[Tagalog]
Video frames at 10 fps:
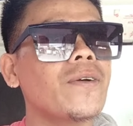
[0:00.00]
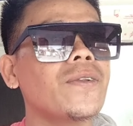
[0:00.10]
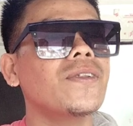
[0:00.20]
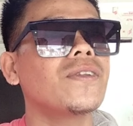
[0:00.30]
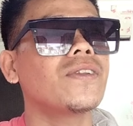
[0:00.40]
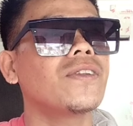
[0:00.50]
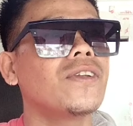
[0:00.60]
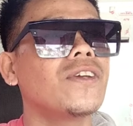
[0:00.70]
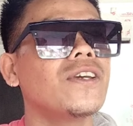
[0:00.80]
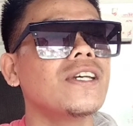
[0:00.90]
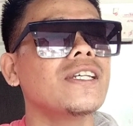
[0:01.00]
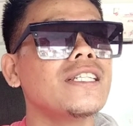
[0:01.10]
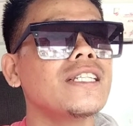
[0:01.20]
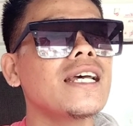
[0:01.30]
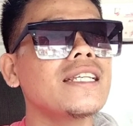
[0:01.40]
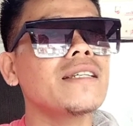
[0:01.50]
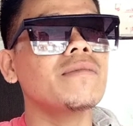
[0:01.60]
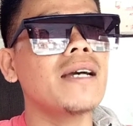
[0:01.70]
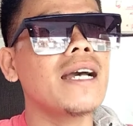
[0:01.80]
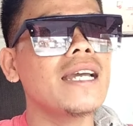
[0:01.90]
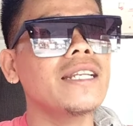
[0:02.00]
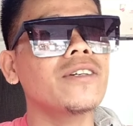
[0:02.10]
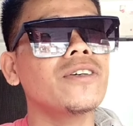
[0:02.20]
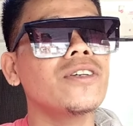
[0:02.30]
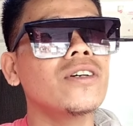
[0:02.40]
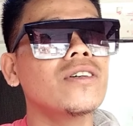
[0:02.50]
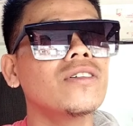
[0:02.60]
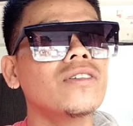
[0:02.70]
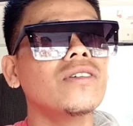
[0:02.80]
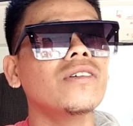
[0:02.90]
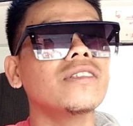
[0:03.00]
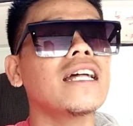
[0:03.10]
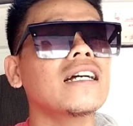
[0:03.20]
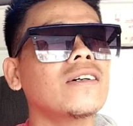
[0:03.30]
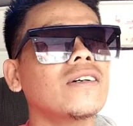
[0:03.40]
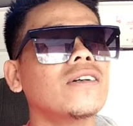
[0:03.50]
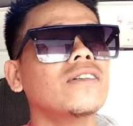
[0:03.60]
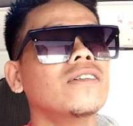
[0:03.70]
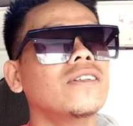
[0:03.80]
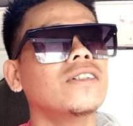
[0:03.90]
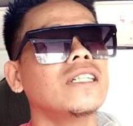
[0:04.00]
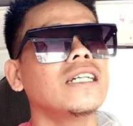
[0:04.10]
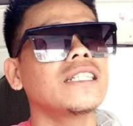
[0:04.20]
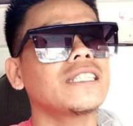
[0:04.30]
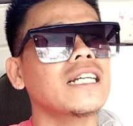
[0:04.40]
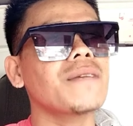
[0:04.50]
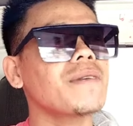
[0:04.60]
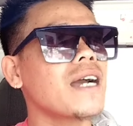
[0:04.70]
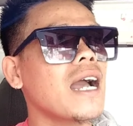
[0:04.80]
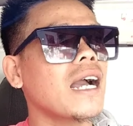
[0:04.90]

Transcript: at saka mga kalokohan dito, jibi-jibi pa rin.